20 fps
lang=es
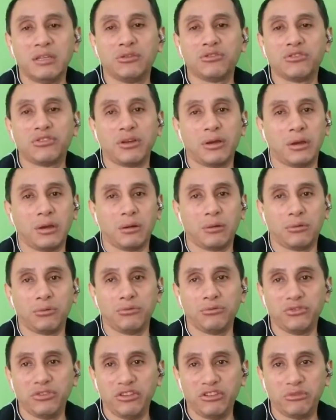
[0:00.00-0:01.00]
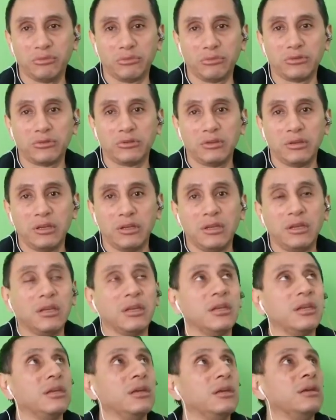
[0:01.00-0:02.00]
nos agarró un sismo.
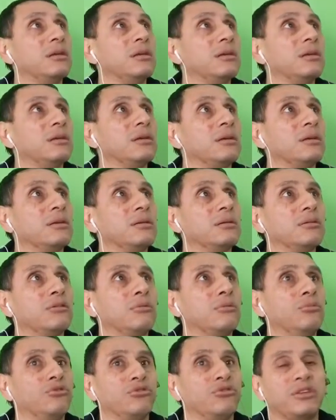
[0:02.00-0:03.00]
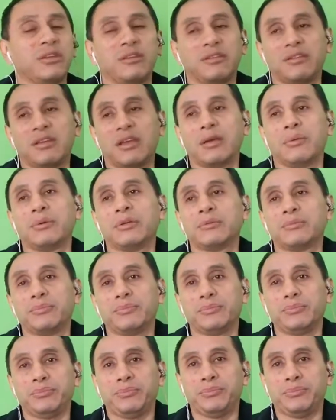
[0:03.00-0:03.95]
como ustedes saben,